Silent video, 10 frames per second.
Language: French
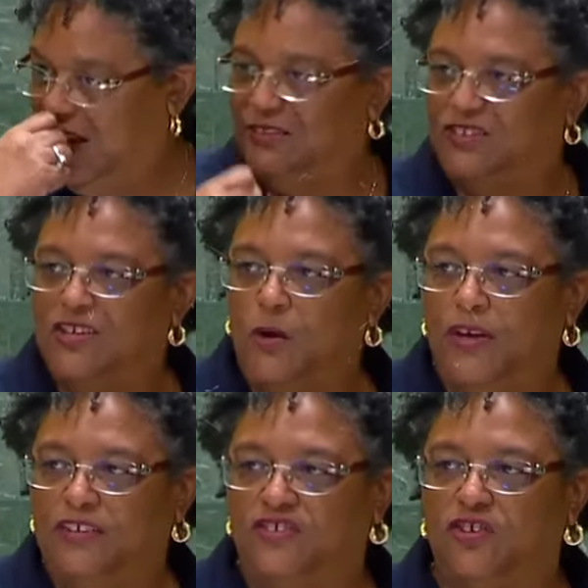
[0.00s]
après bien
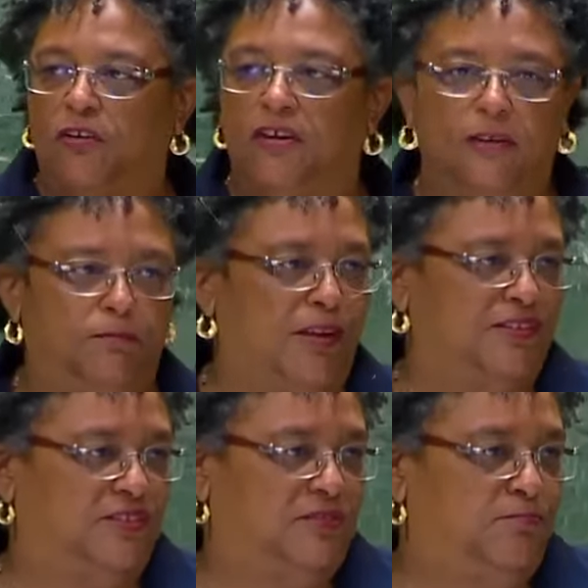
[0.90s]
des retards
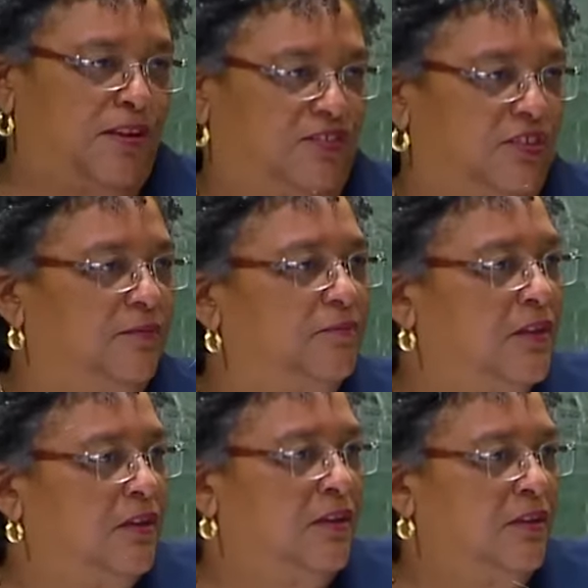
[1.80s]
et dans le cadre
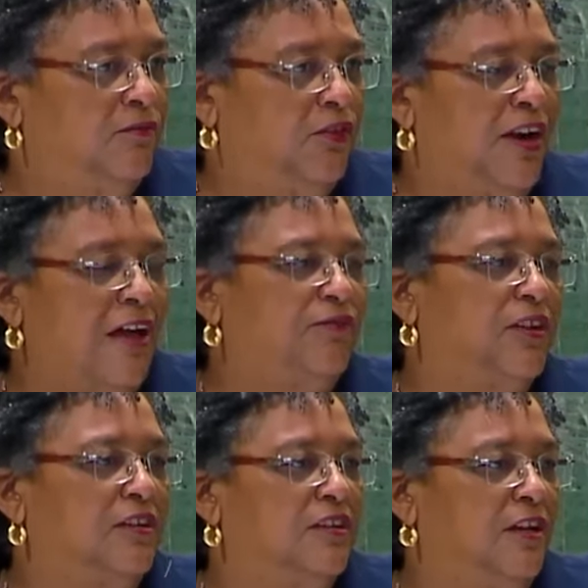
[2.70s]
de ce qui est aujourd'hui un
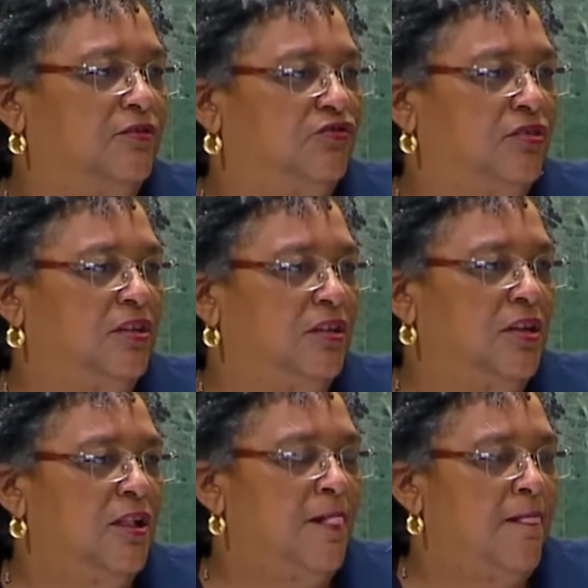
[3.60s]
précédent historique
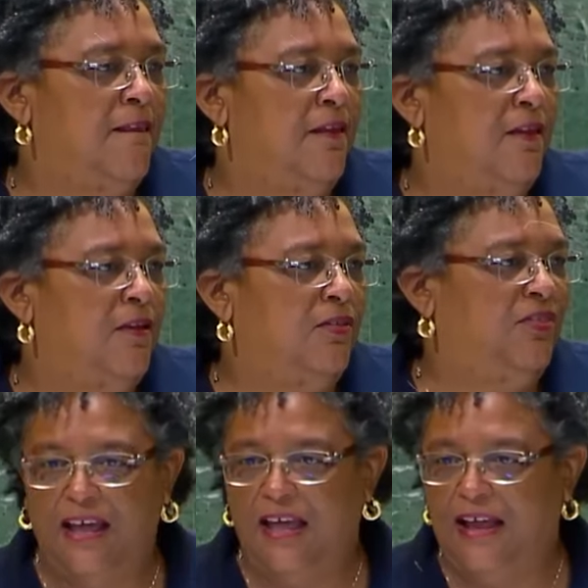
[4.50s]
pour un pays africain,
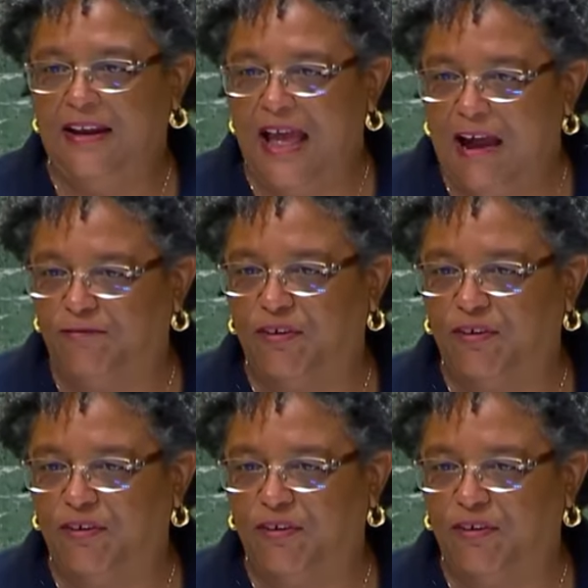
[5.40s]
ils